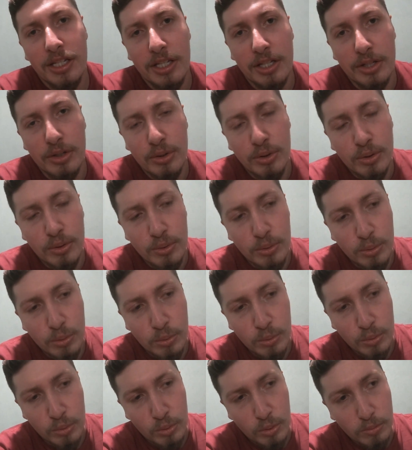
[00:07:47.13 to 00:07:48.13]

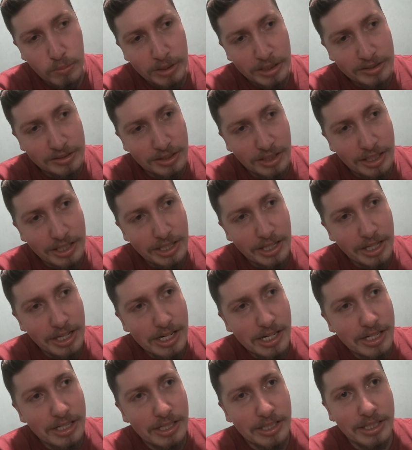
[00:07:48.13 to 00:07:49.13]
eu comecei
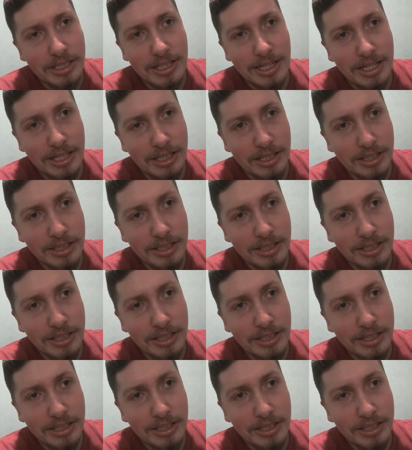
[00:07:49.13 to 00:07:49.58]
ele na,